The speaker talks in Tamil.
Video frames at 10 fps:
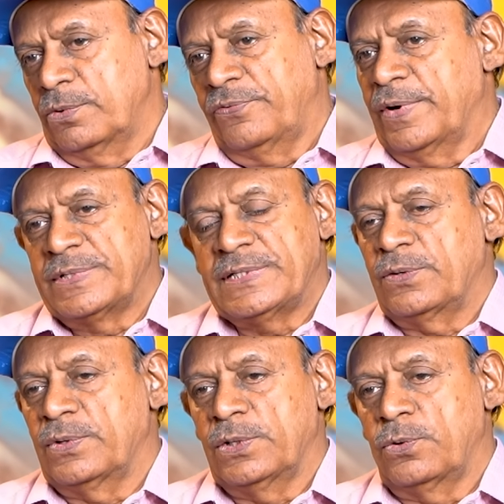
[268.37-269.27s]
ஃபேமஸாக
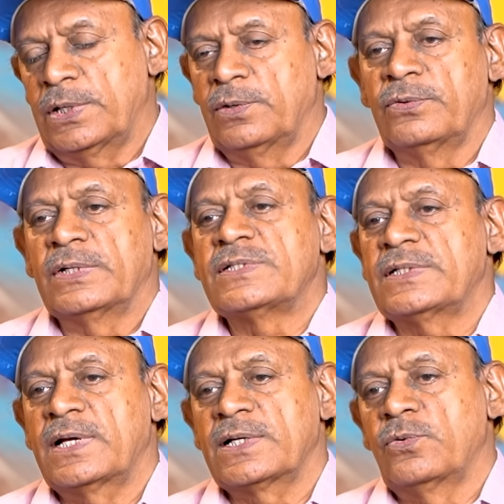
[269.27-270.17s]
இருக்கும் அந்த ஹோட்டல் ஒரு
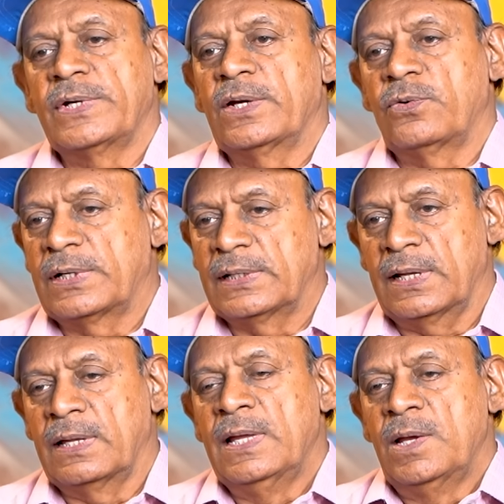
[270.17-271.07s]
ஸ்டாருக்குடைய ஹோட்டல் தான்